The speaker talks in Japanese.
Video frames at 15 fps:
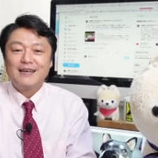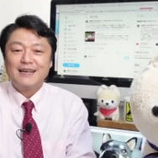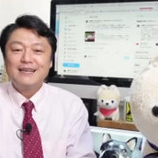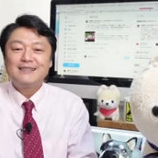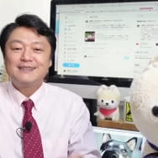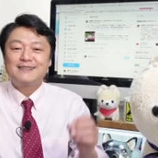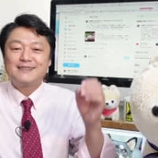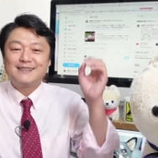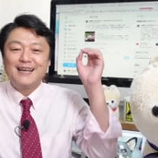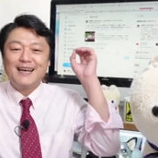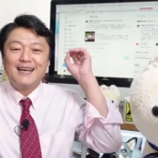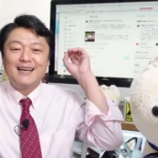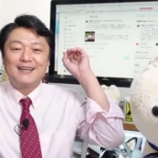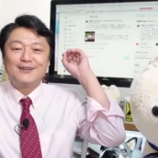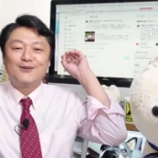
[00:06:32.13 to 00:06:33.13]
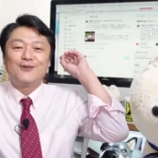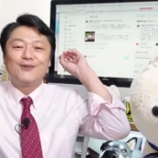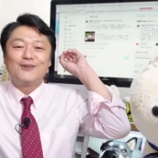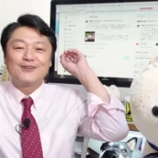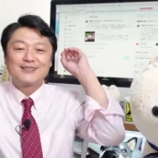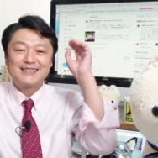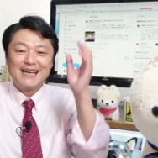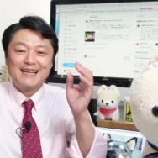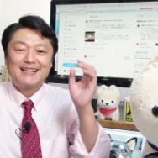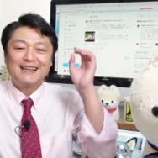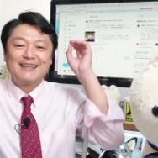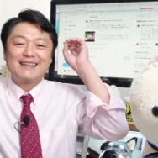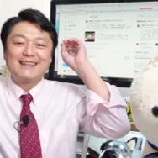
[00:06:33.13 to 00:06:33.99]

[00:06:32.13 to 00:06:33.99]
一斉のせ